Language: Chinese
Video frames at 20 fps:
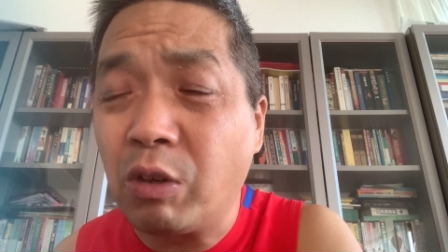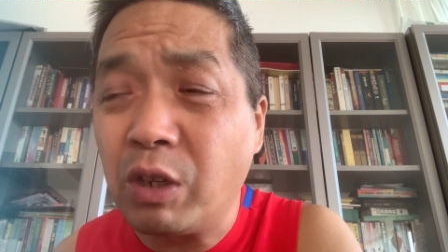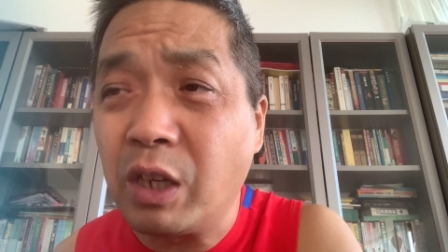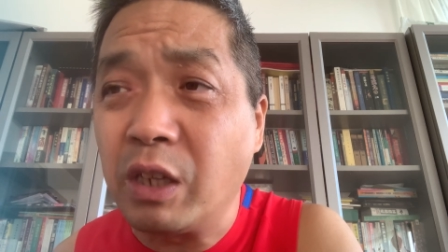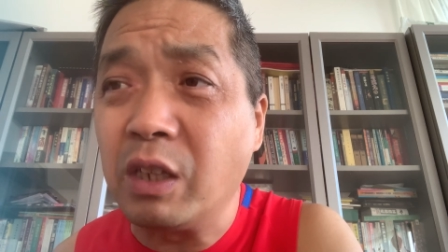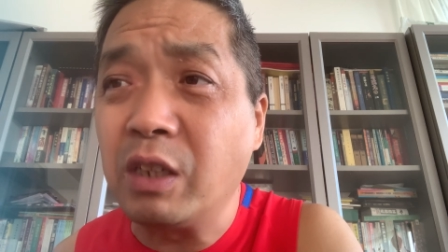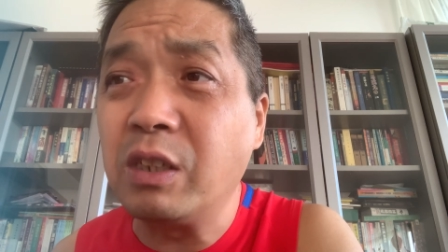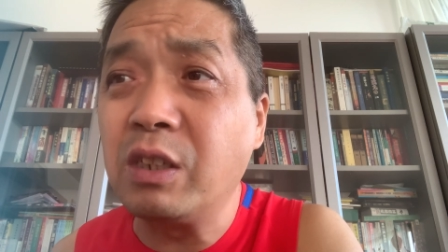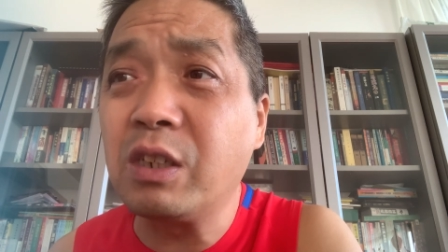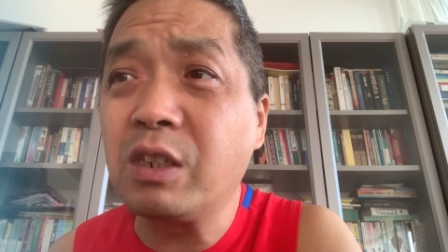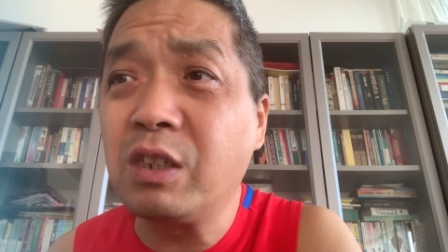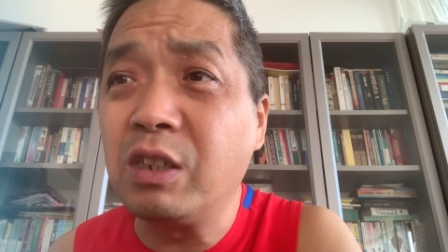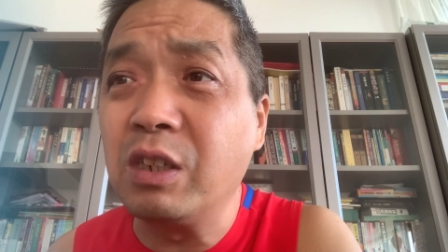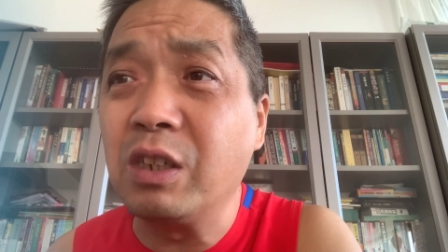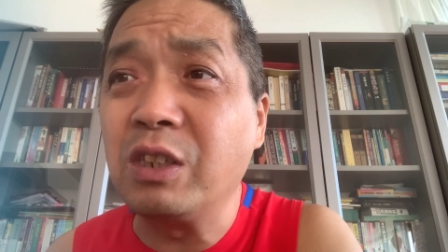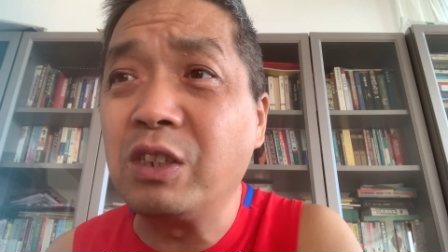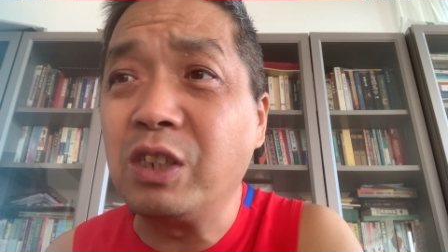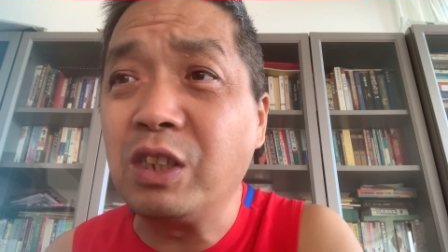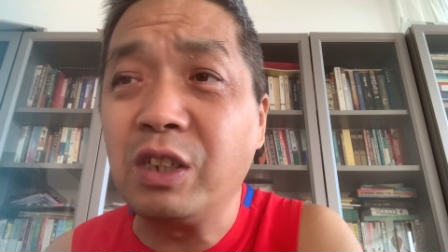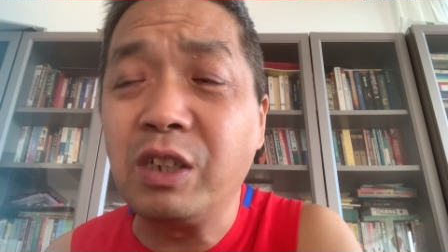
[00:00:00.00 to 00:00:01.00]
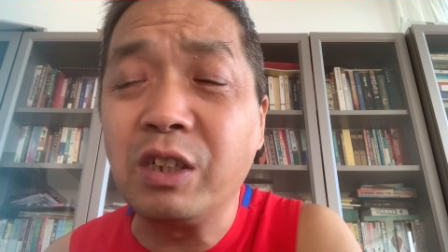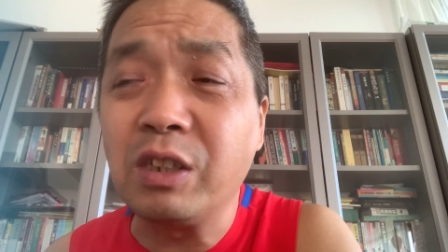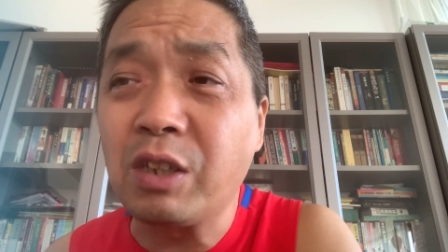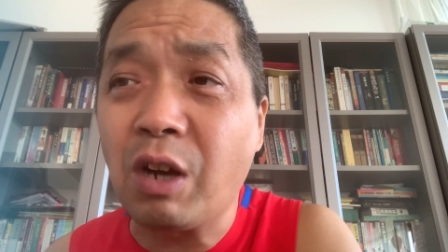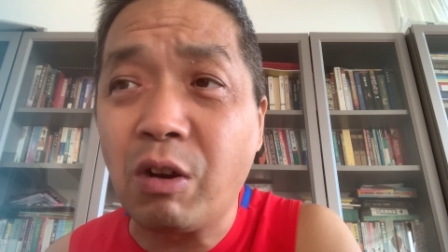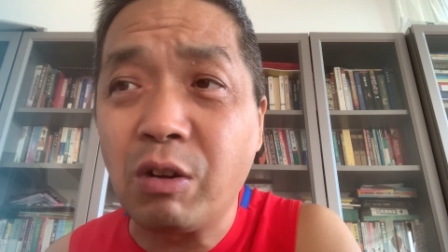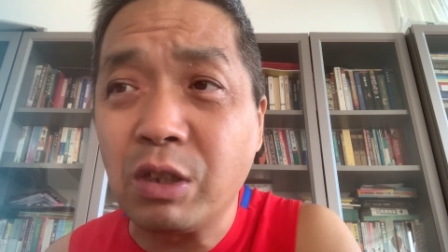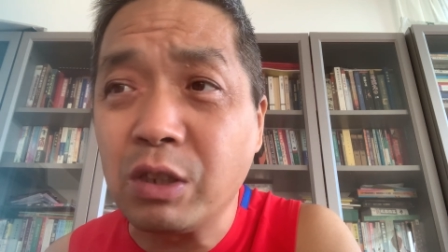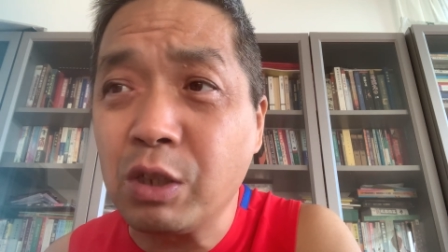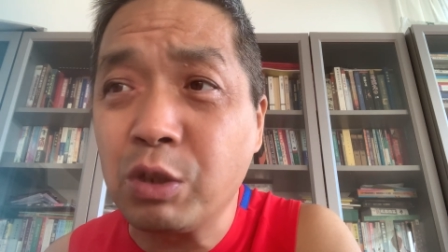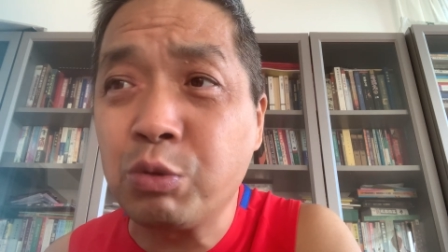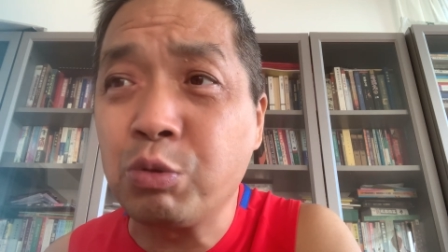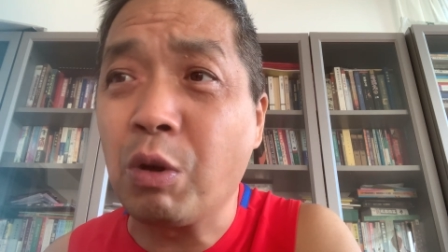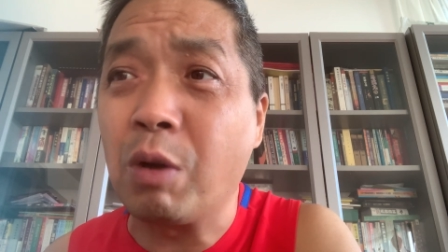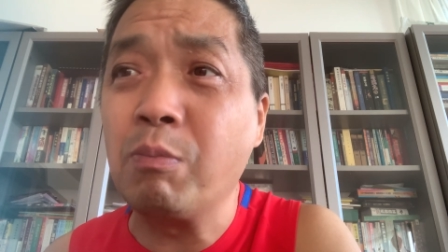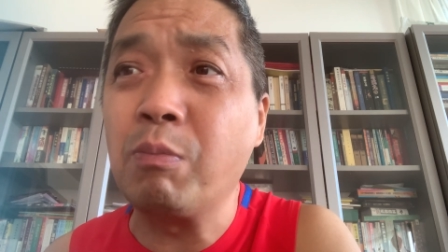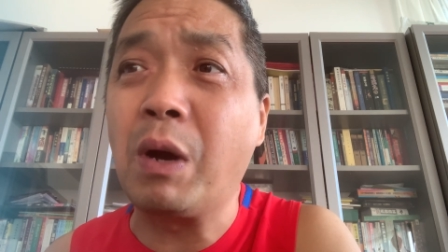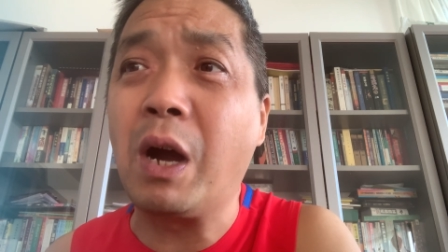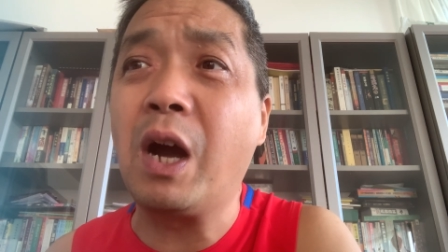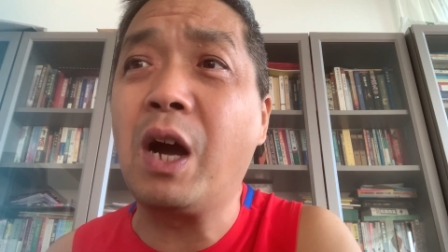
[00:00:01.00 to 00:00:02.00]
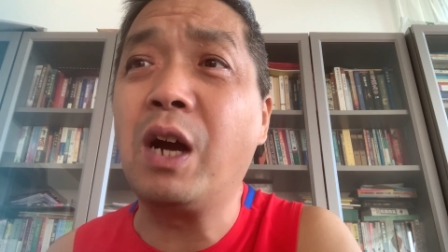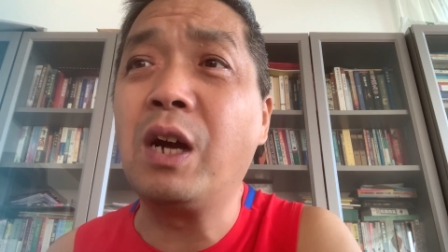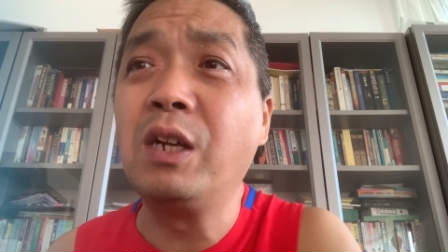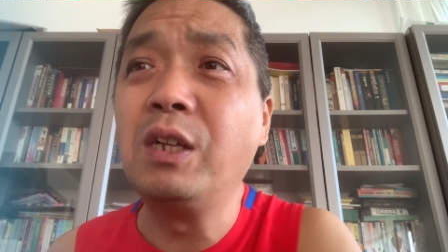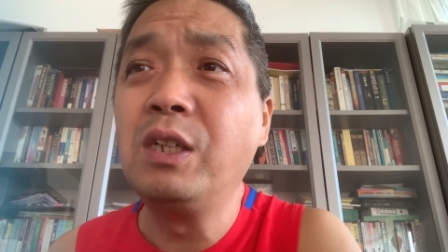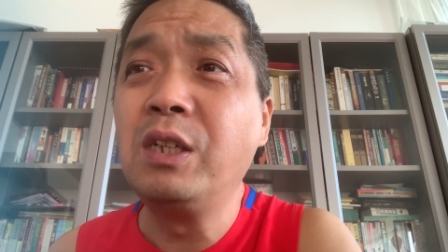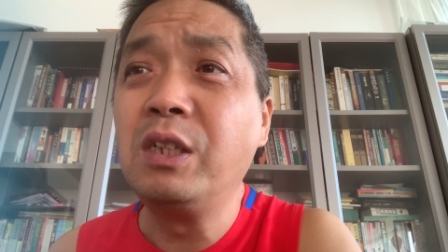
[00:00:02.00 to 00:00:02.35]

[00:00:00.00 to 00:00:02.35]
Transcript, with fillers: 人各级领导人的选拔，